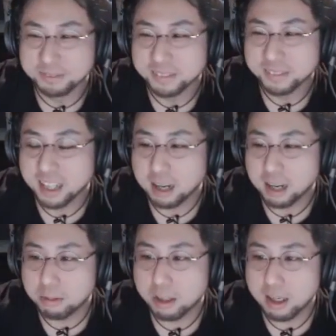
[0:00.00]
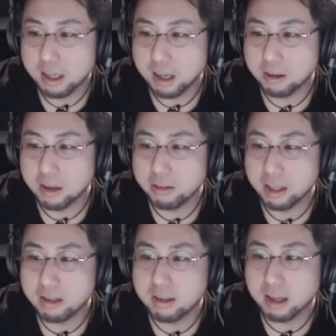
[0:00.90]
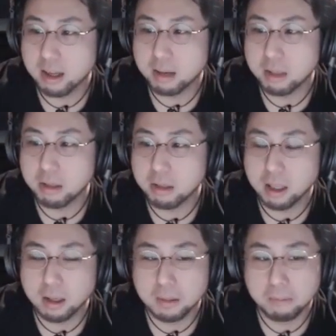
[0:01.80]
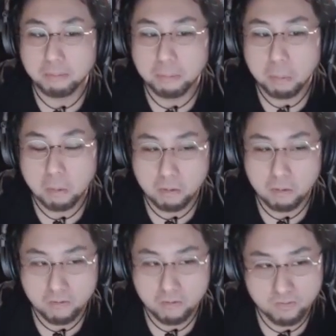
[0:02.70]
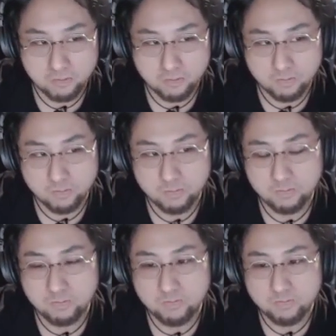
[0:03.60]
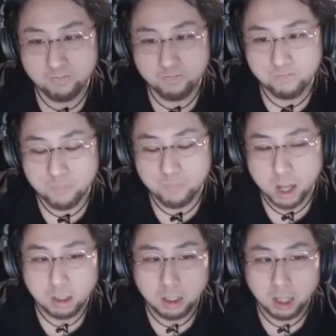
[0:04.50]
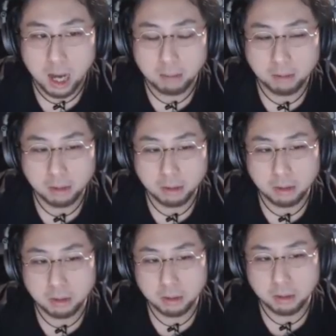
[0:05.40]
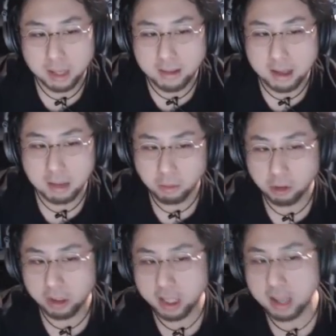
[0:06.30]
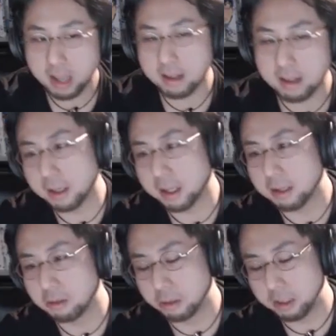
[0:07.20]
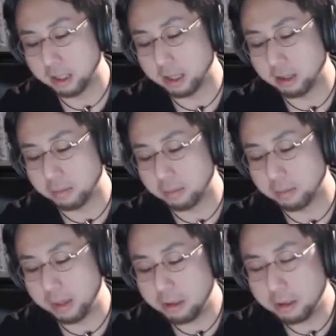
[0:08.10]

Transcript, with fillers: 株はいいけど エフエックス はやめといてね。うーん。株、いや、先物に手出そうかなと思ってんだけど、微妙？